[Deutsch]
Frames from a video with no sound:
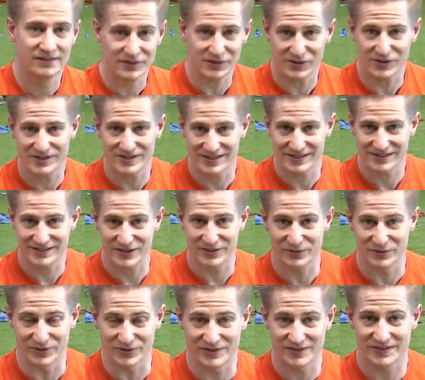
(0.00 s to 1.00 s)
Circus 6
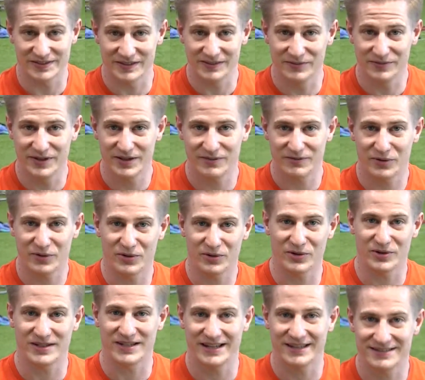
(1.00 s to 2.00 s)
Servus. Wir wollen
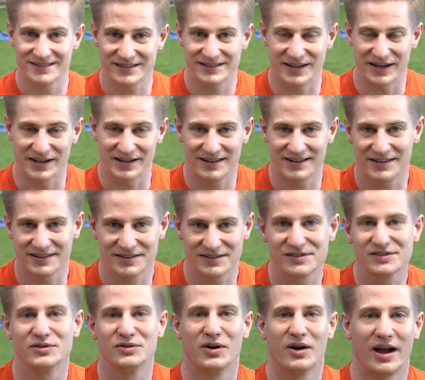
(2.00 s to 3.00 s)
euch herzlich
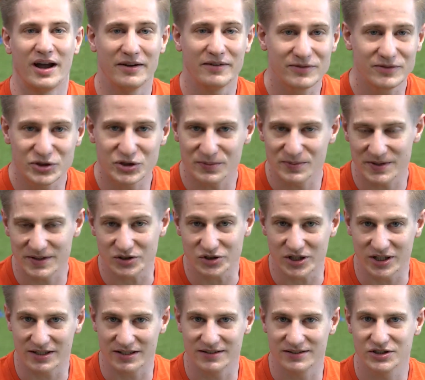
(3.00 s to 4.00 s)
einladen zur Reifenschubser
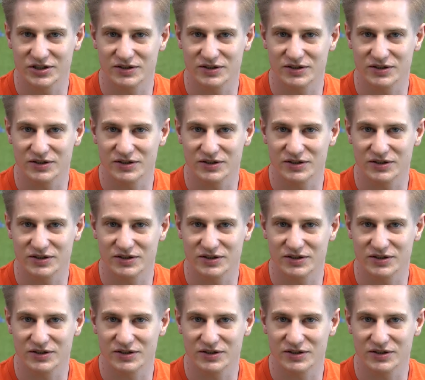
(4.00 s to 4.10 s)
Challenge